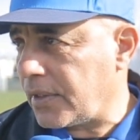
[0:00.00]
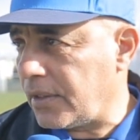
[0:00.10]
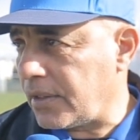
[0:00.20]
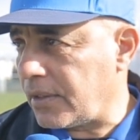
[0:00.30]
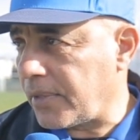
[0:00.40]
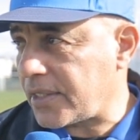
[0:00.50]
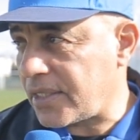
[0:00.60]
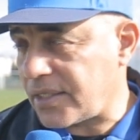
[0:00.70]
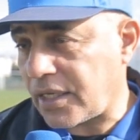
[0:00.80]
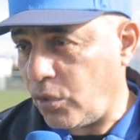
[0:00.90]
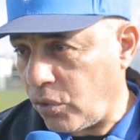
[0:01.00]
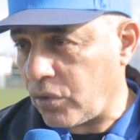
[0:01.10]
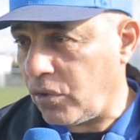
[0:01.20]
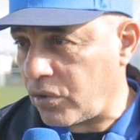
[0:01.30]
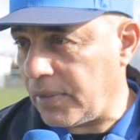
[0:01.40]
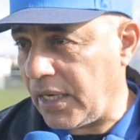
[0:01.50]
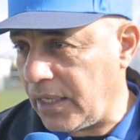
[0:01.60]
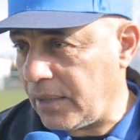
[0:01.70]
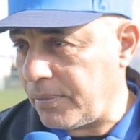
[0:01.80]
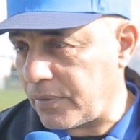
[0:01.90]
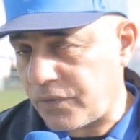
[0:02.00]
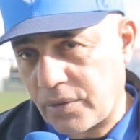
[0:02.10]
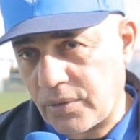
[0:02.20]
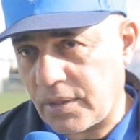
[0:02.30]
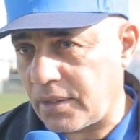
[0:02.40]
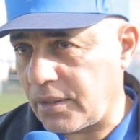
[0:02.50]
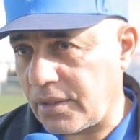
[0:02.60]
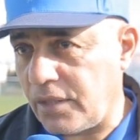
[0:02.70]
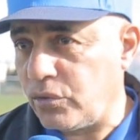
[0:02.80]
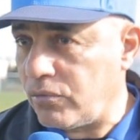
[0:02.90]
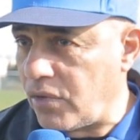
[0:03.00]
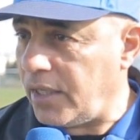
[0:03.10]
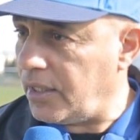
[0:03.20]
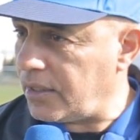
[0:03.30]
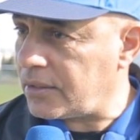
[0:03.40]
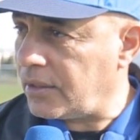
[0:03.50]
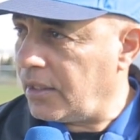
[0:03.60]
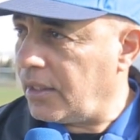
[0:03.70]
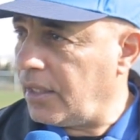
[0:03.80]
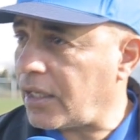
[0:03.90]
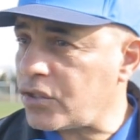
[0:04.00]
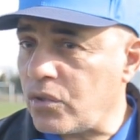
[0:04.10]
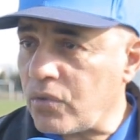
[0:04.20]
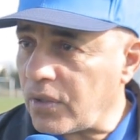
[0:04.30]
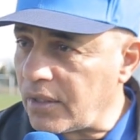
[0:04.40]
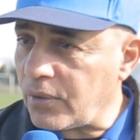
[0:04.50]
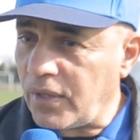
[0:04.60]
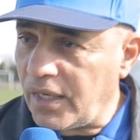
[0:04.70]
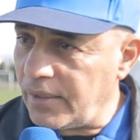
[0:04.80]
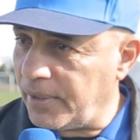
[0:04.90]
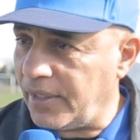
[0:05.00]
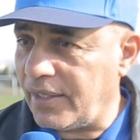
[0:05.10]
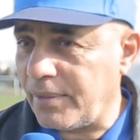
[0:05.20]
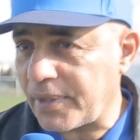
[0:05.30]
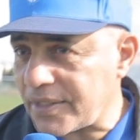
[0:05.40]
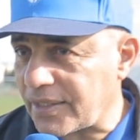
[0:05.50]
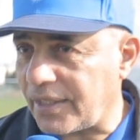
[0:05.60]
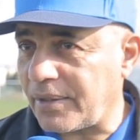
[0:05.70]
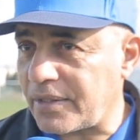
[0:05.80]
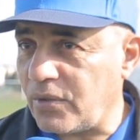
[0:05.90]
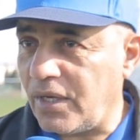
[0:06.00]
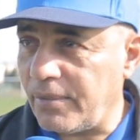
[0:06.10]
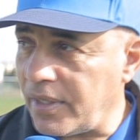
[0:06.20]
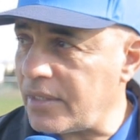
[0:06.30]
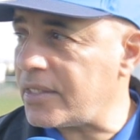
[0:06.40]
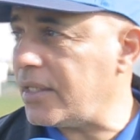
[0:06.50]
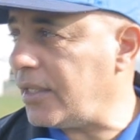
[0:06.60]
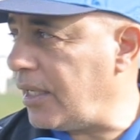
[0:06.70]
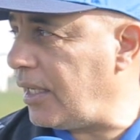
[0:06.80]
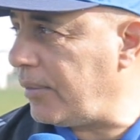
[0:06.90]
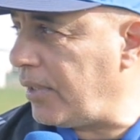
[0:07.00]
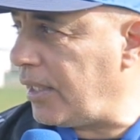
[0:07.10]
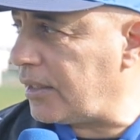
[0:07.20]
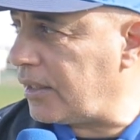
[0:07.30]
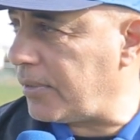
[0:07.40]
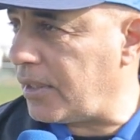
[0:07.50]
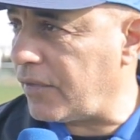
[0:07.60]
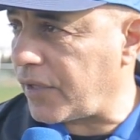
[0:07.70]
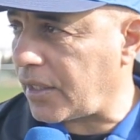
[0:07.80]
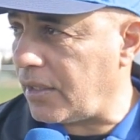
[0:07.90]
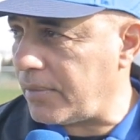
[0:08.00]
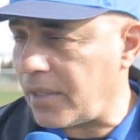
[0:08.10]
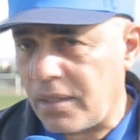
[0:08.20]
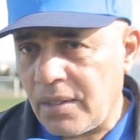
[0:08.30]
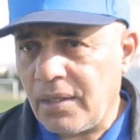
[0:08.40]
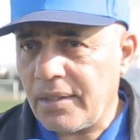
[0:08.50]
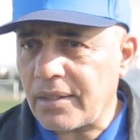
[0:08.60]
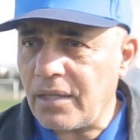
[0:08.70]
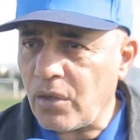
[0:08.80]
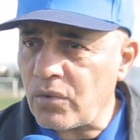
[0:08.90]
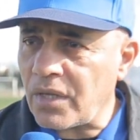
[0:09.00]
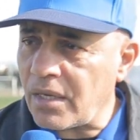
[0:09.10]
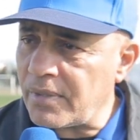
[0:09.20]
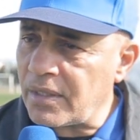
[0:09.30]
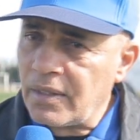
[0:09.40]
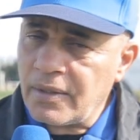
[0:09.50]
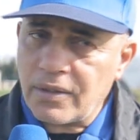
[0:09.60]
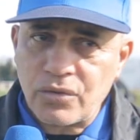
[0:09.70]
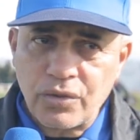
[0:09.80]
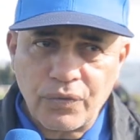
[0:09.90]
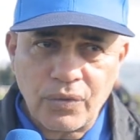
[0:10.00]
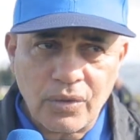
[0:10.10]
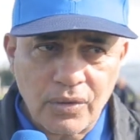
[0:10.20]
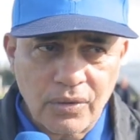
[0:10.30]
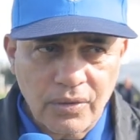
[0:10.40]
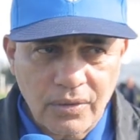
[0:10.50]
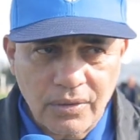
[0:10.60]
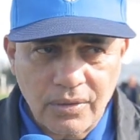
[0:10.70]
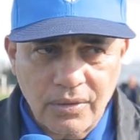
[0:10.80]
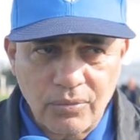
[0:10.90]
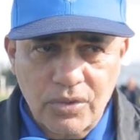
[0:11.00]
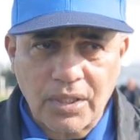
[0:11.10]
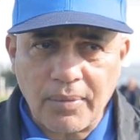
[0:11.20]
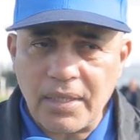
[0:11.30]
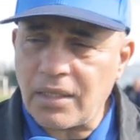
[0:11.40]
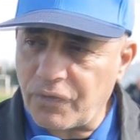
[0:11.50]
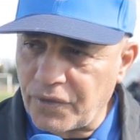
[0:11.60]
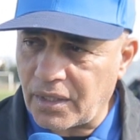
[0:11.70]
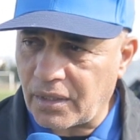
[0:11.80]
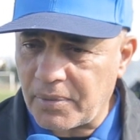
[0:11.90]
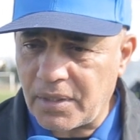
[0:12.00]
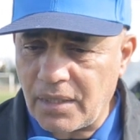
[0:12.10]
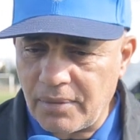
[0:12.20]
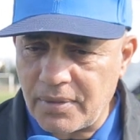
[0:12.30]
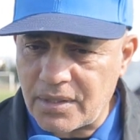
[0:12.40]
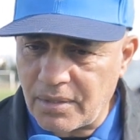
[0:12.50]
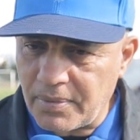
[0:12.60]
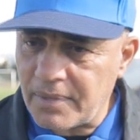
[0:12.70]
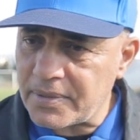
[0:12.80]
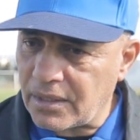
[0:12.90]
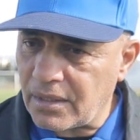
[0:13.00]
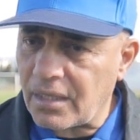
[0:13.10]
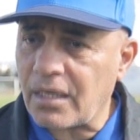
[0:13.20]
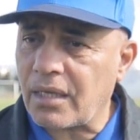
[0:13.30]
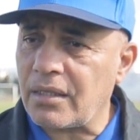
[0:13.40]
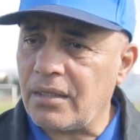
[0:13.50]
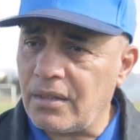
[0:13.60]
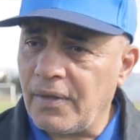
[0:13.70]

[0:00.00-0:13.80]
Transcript: ما آه، خصنا نسرعوا الحكم على لاعب فهو عنده مؤهلات اللي خصو هو هو العمل لان باقي صغير خصو العمل زياده على اللاعبين اللي عندنا من فريق الامل كنحاولوا دائما نشوفوا المستقبل ديال الفريق بلاعبين شباب صغار اللي غي